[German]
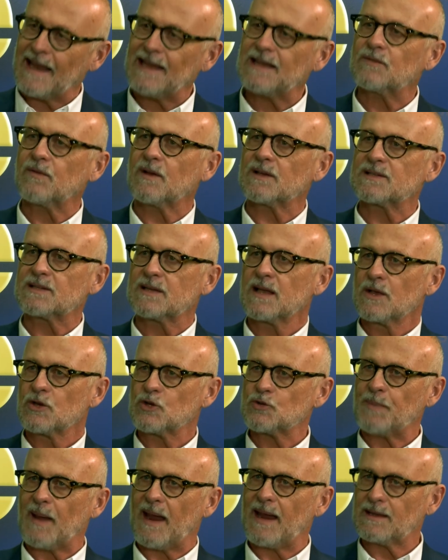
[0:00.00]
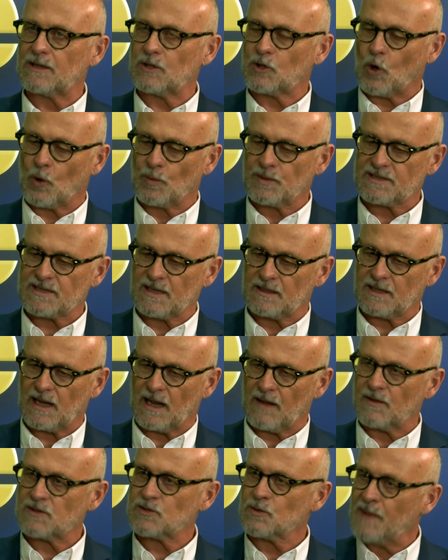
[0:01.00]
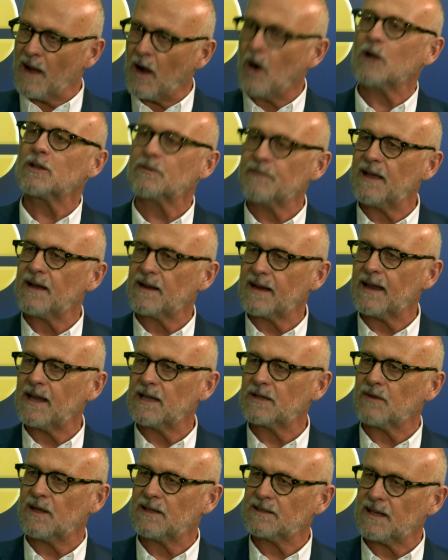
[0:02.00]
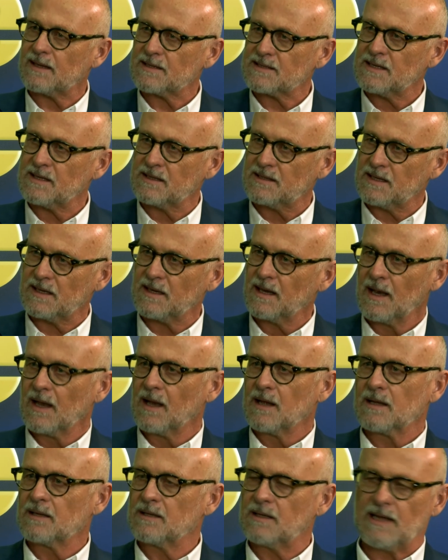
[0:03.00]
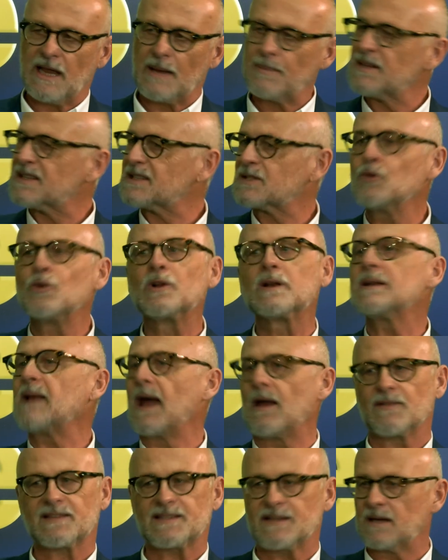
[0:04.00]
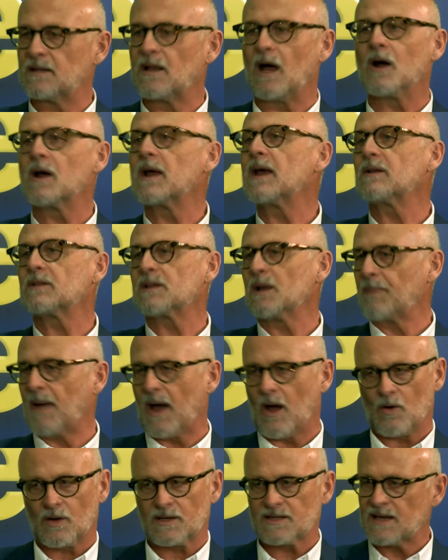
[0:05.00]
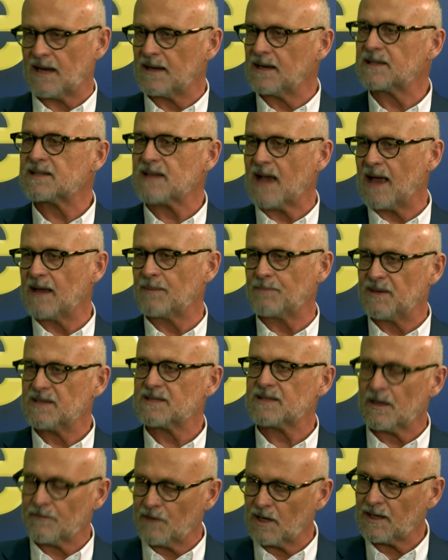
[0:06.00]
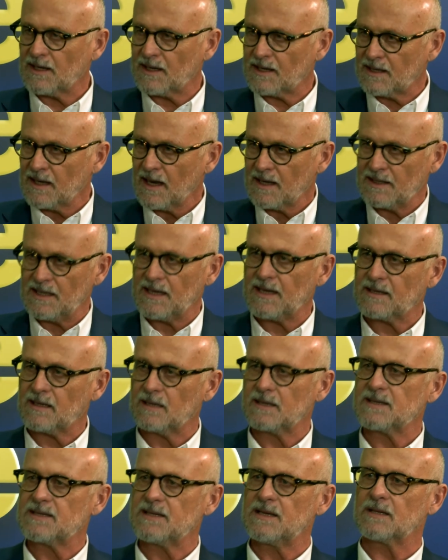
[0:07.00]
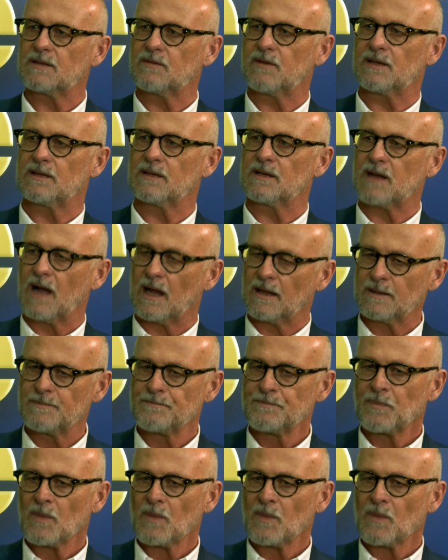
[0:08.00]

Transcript: Etwas später kommt es dann da, was um Hardware geht, weil da sind die äh, Lebenszyklen einfach sehr lange und da braucht es eine Zeit, bis da wirklich digitalisiert werden kann.